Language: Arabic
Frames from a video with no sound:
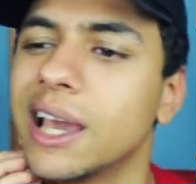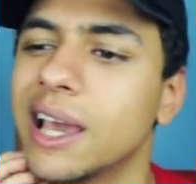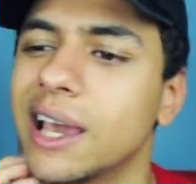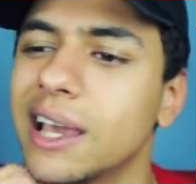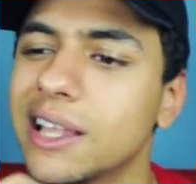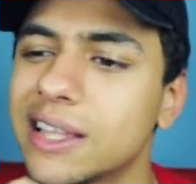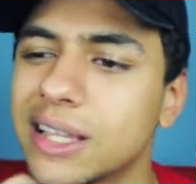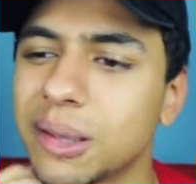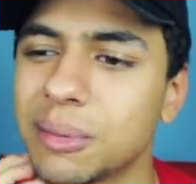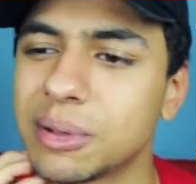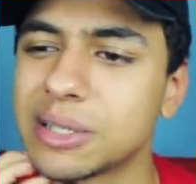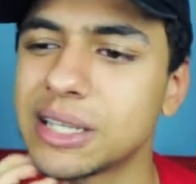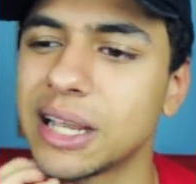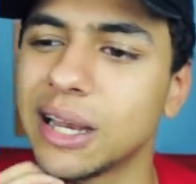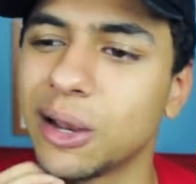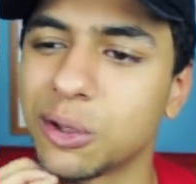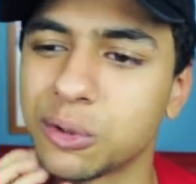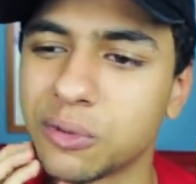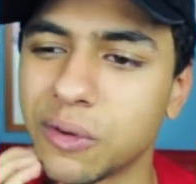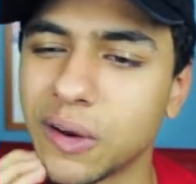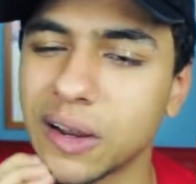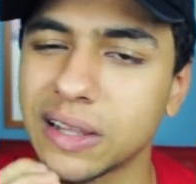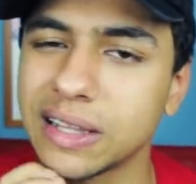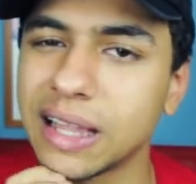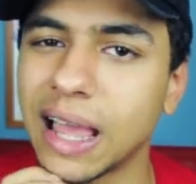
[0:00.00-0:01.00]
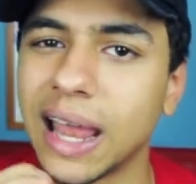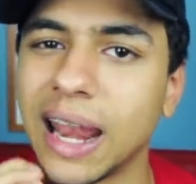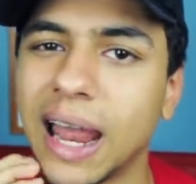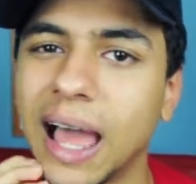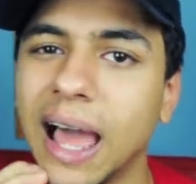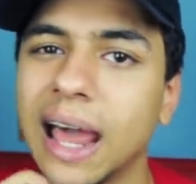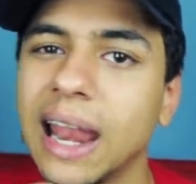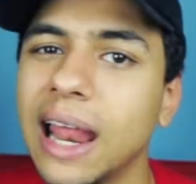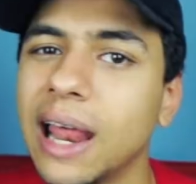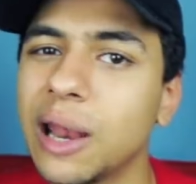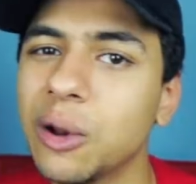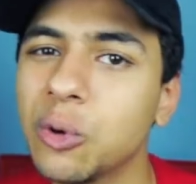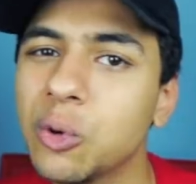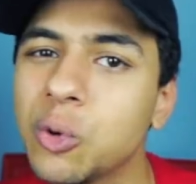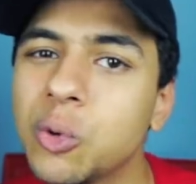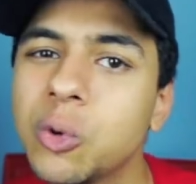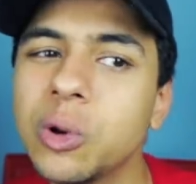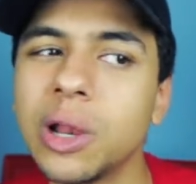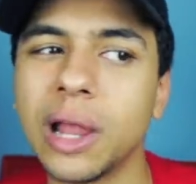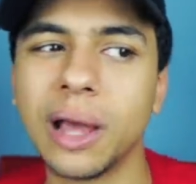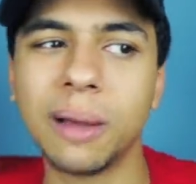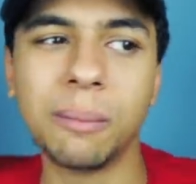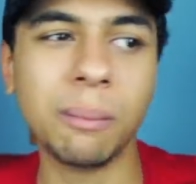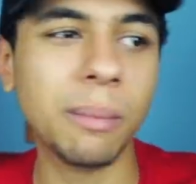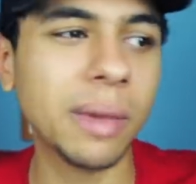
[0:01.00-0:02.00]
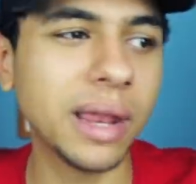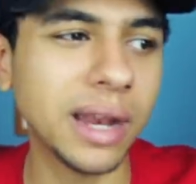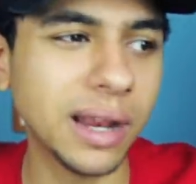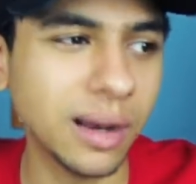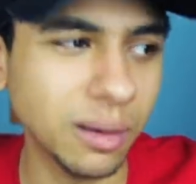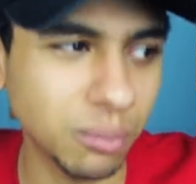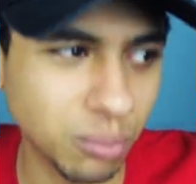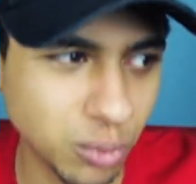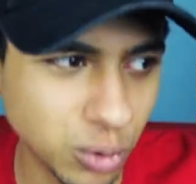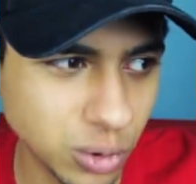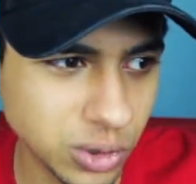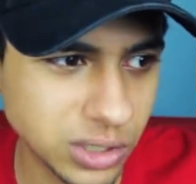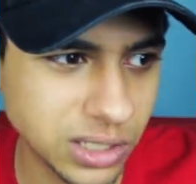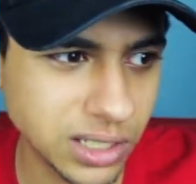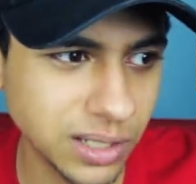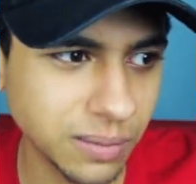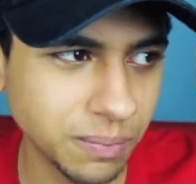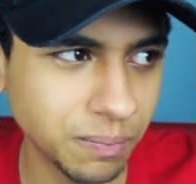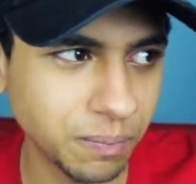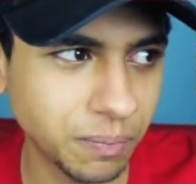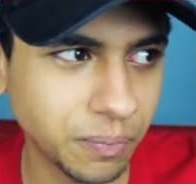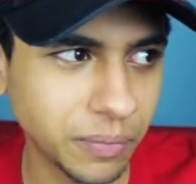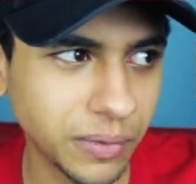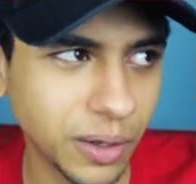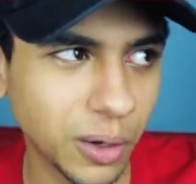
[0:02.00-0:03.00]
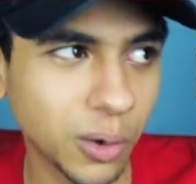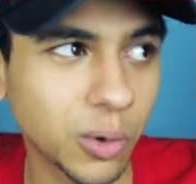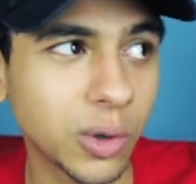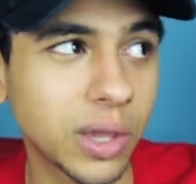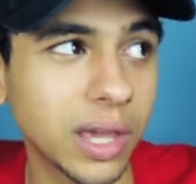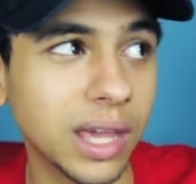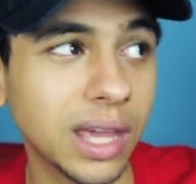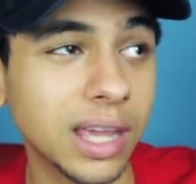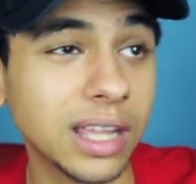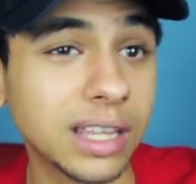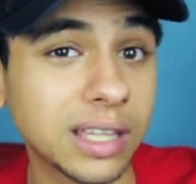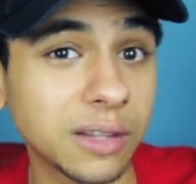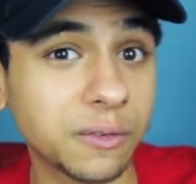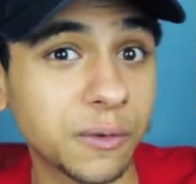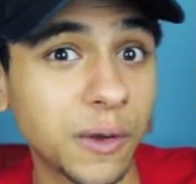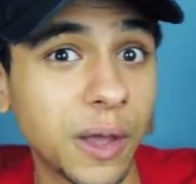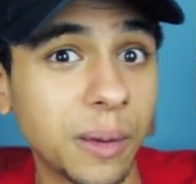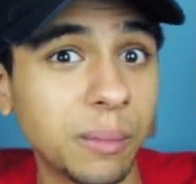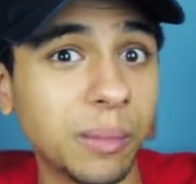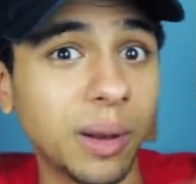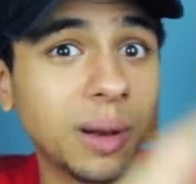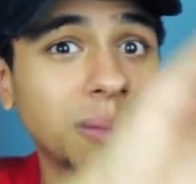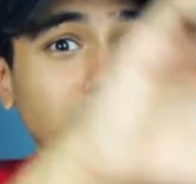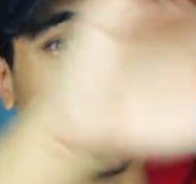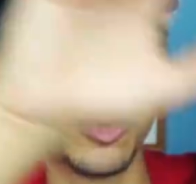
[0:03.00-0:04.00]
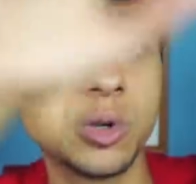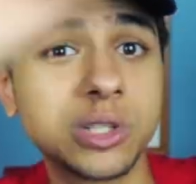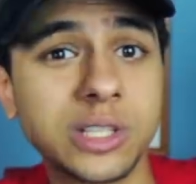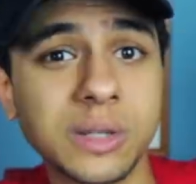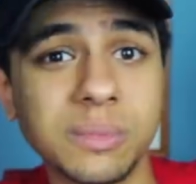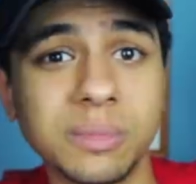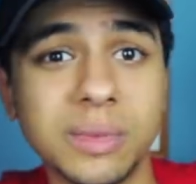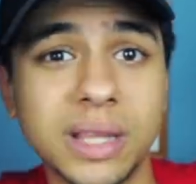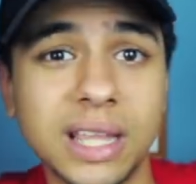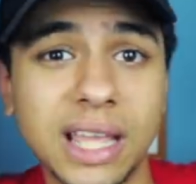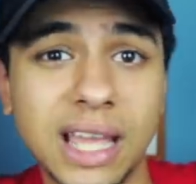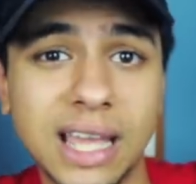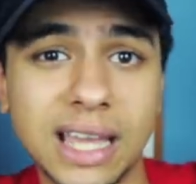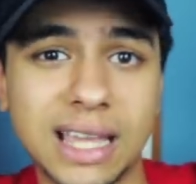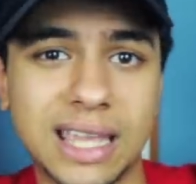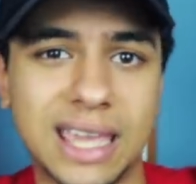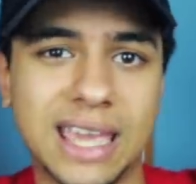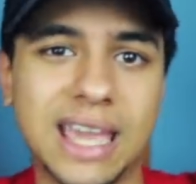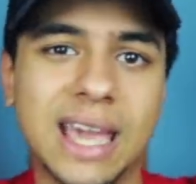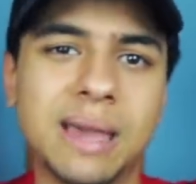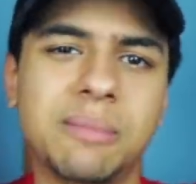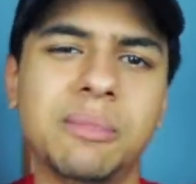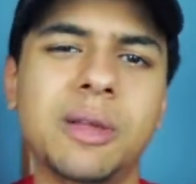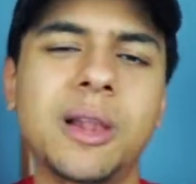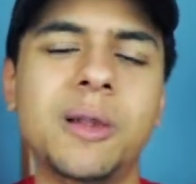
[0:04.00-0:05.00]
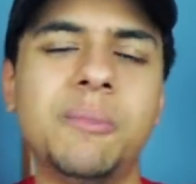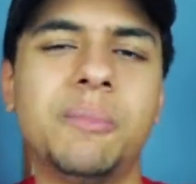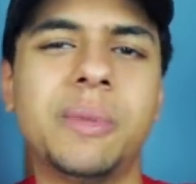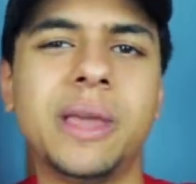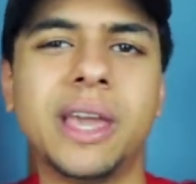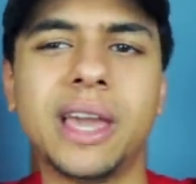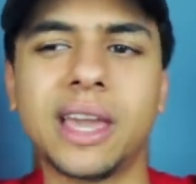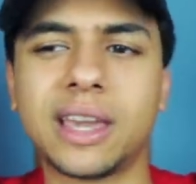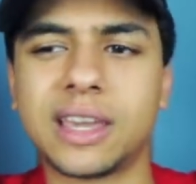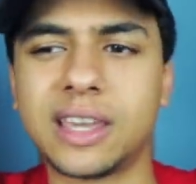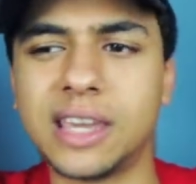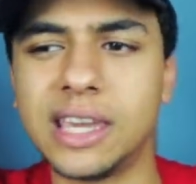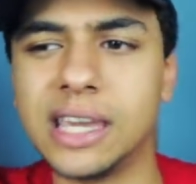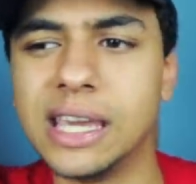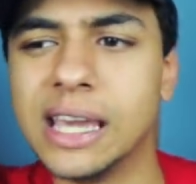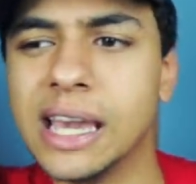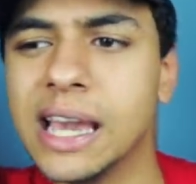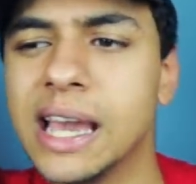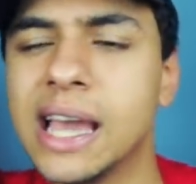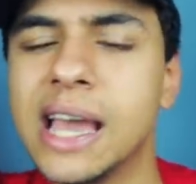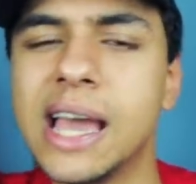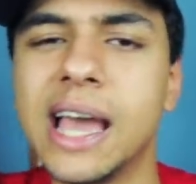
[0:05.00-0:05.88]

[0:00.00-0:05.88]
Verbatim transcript: انت مثلا لو اتفرجت على الحلقه الاولى من الموسم اوكي انت فاهم الموسم ده كامل بيحكي